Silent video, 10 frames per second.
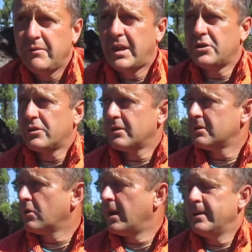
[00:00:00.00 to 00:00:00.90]
Witajcie
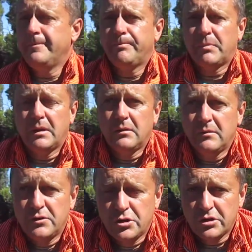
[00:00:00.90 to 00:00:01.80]
drodzy kochani. E,
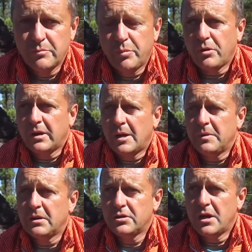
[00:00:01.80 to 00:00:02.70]
w dzisiejszym
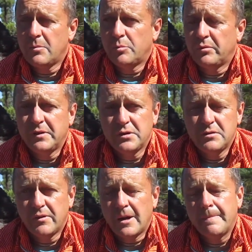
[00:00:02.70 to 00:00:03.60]
programie chciałem
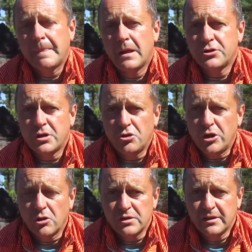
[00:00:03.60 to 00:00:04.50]
opowiedzieć Wam, dlaczego
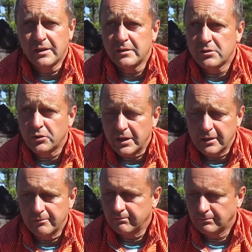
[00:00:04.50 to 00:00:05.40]
nie chodzę na
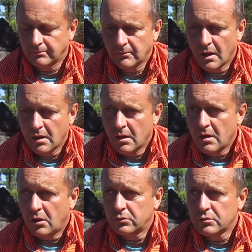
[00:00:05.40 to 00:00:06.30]
dyskoteki.
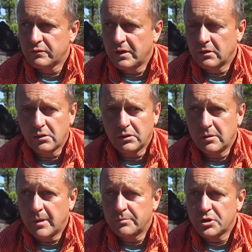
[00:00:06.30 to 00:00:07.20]
Otóż
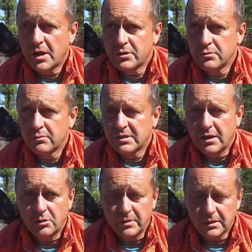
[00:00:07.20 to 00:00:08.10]
wielokrotnie mam przyjaciół,
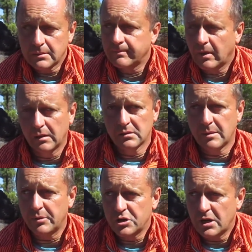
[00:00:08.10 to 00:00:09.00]
znajomych,
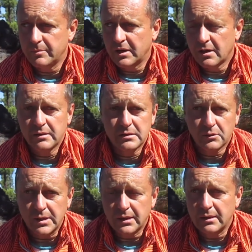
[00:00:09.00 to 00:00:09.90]
zapraszali mnie na
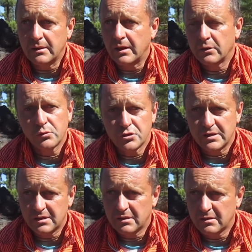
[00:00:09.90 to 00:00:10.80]
dyskoteki, na
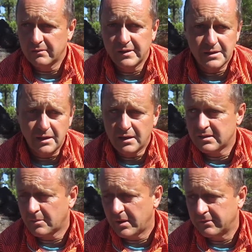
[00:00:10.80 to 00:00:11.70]
różne e, wesela,
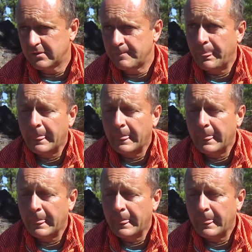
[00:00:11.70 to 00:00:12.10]
zabawy.